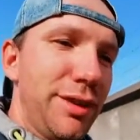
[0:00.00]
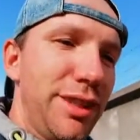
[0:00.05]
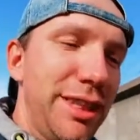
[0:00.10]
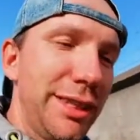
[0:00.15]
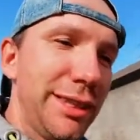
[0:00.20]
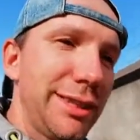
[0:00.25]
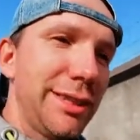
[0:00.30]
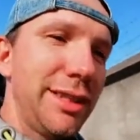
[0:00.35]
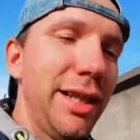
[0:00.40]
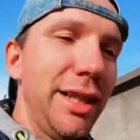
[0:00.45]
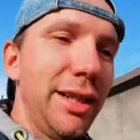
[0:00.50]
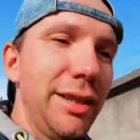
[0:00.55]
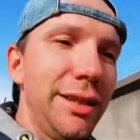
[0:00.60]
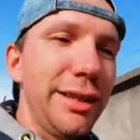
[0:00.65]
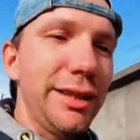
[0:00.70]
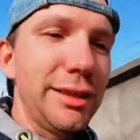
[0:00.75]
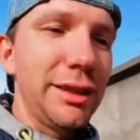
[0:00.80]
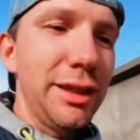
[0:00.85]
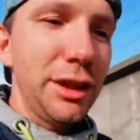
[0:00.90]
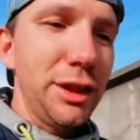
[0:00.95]

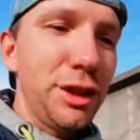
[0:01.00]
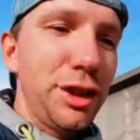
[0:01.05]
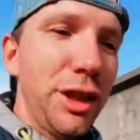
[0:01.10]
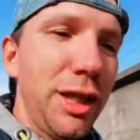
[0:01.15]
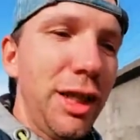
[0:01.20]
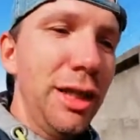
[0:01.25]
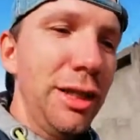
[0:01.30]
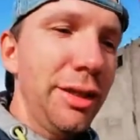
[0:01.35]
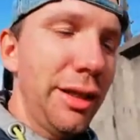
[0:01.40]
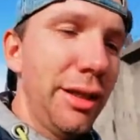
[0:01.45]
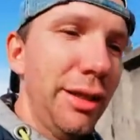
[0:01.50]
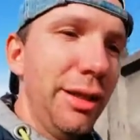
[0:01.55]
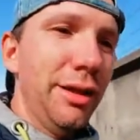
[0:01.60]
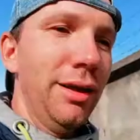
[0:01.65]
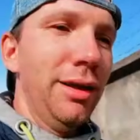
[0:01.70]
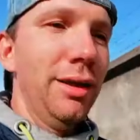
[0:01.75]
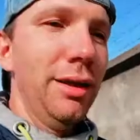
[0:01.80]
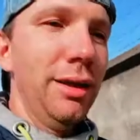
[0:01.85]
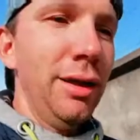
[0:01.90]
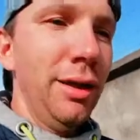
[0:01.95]
знали изначально
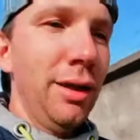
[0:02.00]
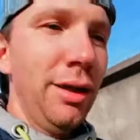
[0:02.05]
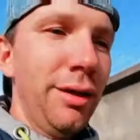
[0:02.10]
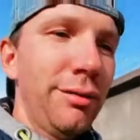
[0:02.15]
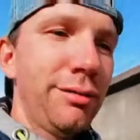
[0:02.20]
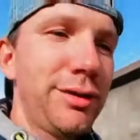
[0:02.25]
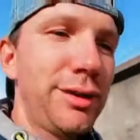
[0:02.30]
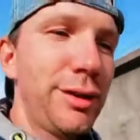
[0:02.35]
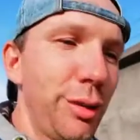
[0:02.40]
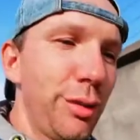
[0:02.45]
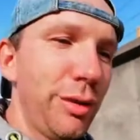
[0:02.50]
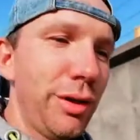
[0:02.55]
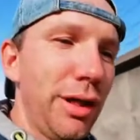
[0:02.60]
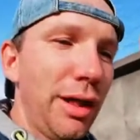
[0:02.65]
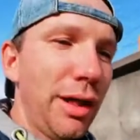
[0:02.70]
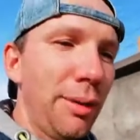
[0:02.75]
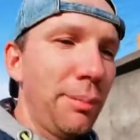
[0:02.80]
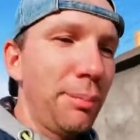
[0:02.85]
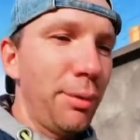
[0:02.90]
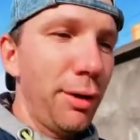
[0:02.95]
все
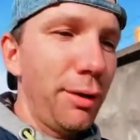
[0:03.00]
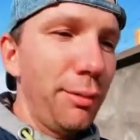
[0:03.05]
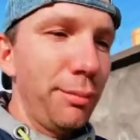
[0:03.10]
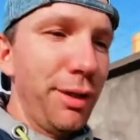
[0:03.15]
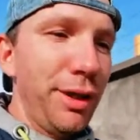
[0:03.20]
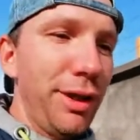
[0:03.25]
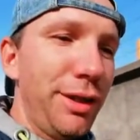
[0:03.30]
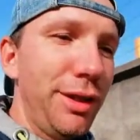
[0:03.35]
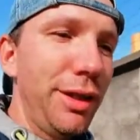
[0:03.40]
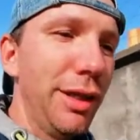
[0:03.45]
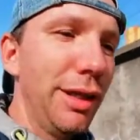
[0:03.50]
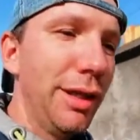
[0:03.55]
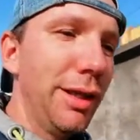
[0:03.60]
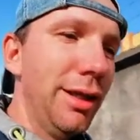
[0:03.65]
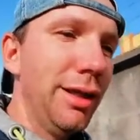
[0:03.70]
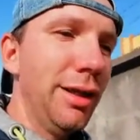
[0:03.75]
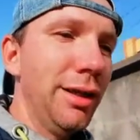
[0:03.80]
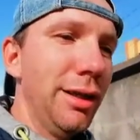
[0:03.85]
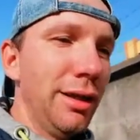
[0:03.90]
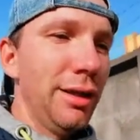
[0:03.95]
о прибытии
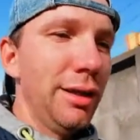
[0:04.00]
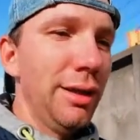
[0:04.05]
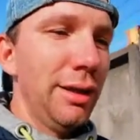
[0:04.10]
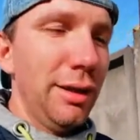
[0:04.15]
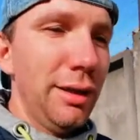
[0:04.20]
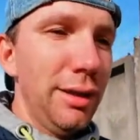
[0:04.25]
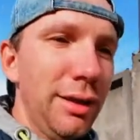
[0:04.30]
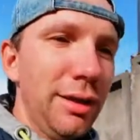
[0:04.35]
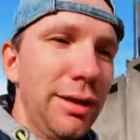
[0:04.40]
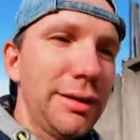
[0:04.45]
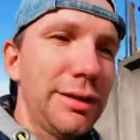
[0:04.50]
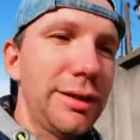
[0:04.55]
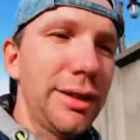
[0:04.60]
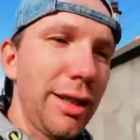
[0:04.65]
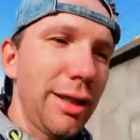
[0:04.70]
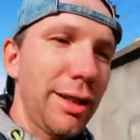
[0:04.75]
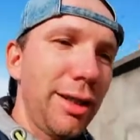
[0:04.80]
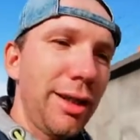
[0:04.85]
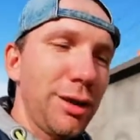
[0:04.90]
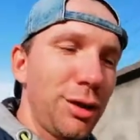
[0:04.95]

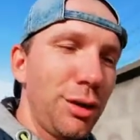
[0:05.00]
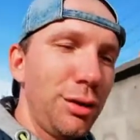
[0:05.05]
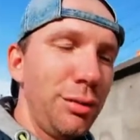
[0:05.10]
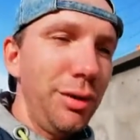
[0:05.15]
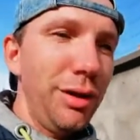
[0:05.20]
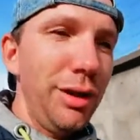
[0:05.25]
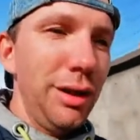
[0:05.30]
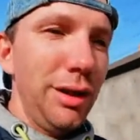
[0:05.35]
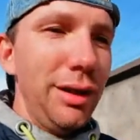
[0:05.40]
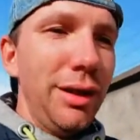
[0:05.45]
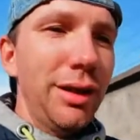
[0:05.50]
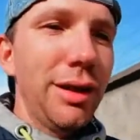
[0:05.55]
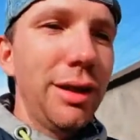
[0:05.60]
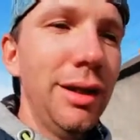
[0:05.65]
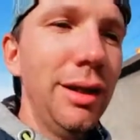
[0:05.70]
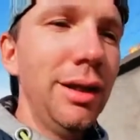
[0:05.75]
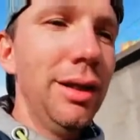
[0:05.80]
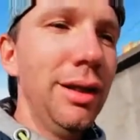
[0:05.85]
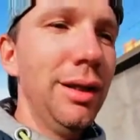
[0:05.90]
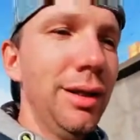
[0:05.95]
Саакашвили,
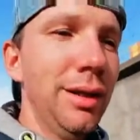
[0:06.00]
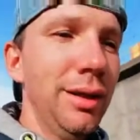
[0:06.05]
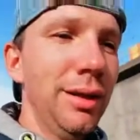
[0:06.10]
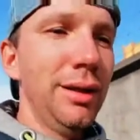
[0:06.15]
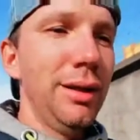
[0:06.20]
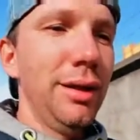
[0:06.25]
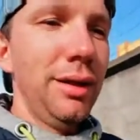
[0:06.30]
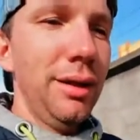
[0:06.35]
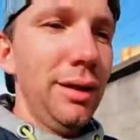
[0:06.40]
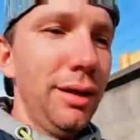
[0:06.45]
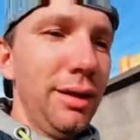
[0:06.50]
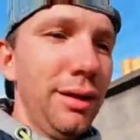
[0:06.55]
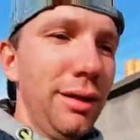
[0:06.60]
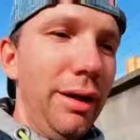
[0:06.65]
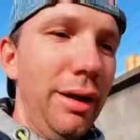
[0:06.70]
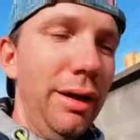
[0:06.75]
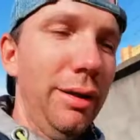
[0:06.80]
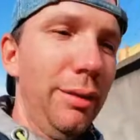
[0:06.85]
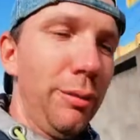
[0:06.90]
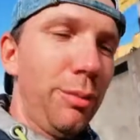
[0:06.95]

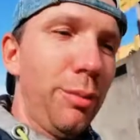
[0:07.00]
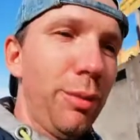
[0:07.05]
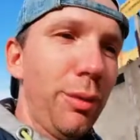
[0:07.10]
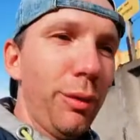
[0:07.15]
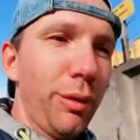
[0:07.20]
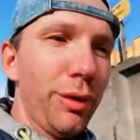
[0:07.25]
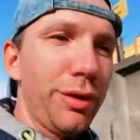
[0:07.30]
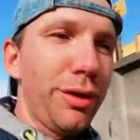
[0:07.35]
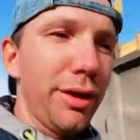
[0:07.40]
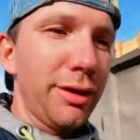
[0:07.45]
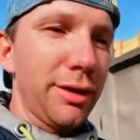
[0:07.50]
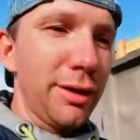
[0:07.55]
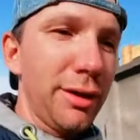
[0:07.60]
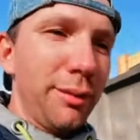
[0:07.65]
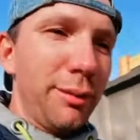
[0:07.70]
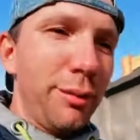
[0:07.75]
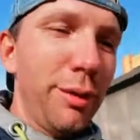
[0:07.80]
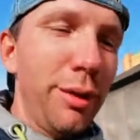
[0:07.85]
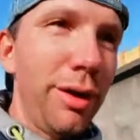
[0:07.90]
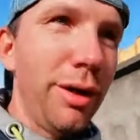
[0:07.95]
вплоть от
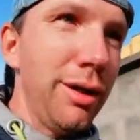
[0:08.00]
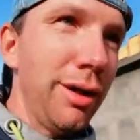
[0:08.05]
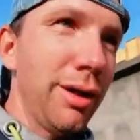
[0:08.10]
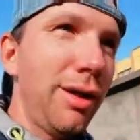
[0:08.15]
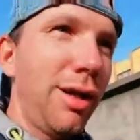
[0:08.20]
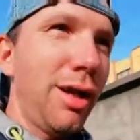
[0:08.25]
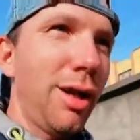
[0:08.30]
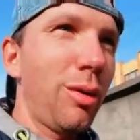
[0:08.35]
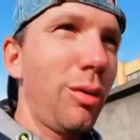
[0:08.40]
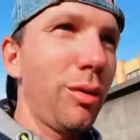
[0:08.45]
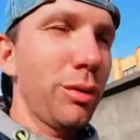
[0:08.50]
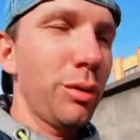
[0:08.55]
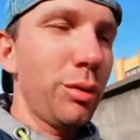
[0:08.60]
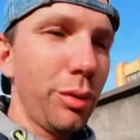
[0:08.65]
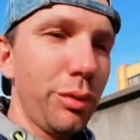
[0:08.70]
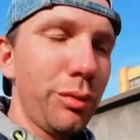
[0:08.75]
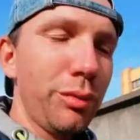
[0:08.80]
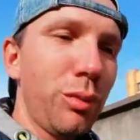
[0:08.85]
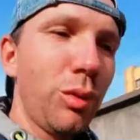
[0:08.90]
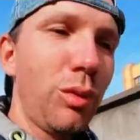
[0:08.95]
того, как он
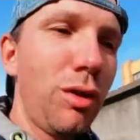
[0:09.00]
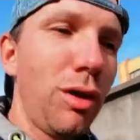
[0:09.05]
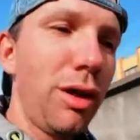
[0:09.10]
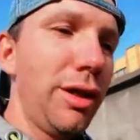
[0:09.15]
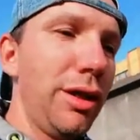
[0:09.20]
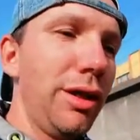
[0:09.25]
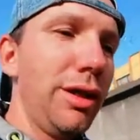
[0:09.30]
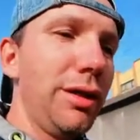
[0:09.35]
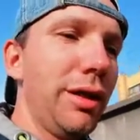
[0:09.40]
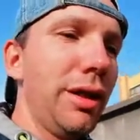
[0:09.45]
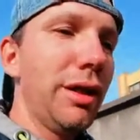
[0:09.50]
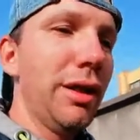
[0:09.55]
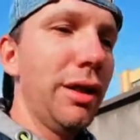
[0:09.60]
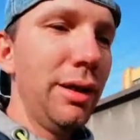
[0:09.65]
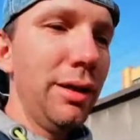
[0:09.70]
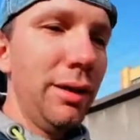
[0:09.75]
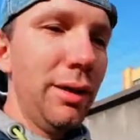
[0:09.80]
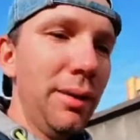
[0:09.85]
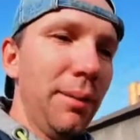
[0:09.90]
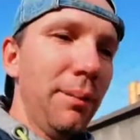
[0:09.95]
тут в Украине
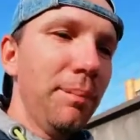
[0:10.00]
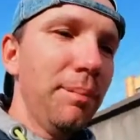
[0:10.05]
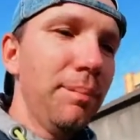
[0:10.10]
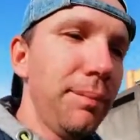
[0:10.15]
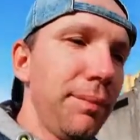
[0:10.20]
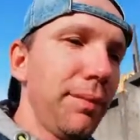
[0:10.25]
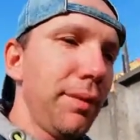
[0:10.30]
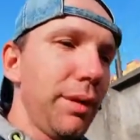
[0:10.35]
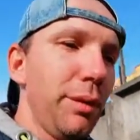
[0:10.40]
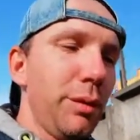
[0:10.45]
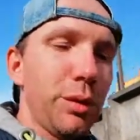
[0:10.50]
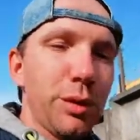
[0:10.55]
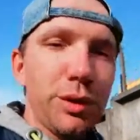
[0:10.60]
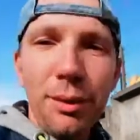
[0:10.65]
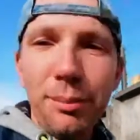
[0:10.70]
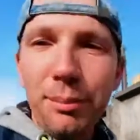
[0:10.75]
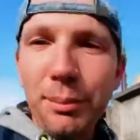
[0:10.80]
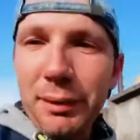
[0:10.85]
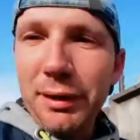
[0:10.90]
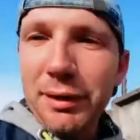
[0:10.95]

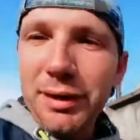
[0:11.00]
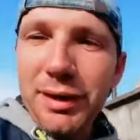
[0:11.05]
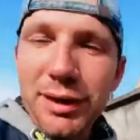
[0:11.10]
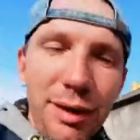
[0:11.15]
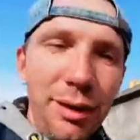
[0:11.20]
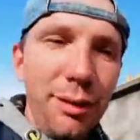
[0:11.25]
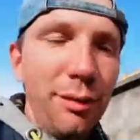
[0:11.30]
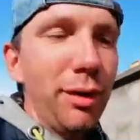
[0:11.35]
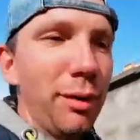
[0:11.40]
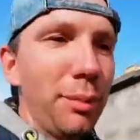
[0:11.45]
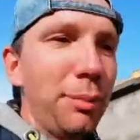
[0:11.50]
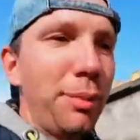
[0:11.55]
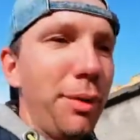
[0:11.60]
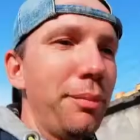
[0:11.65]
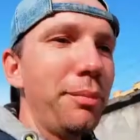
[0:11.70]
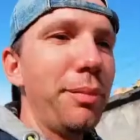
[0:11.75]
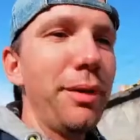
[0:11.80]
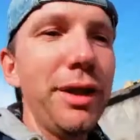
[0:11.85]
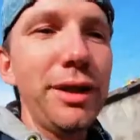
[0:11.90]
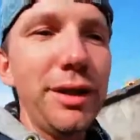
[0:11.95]
уже планировал
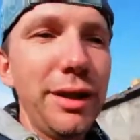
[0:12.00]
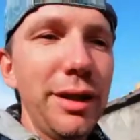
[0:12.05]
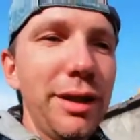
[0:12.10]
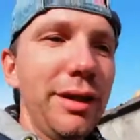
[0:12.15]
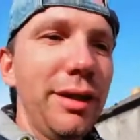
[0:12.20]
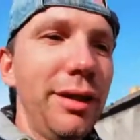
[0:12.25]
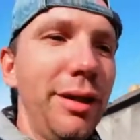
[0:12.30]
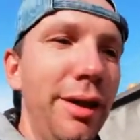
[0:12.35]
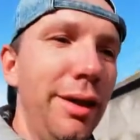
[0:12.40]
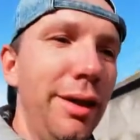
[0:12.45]
прибытие.